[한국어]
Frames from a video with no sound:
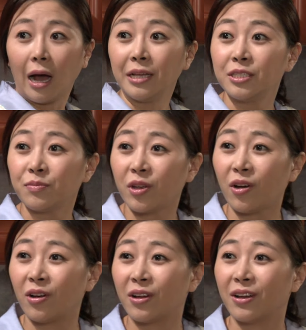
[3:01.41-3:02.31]

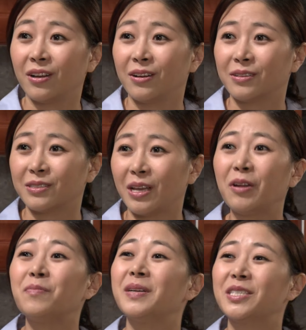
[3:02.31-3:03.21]
안심이요?
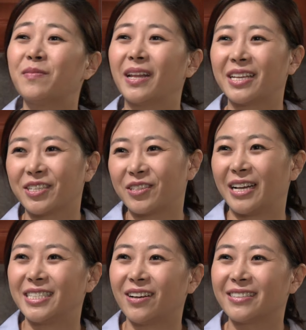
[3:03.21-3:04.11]
사론 말씀 안 하셔서 안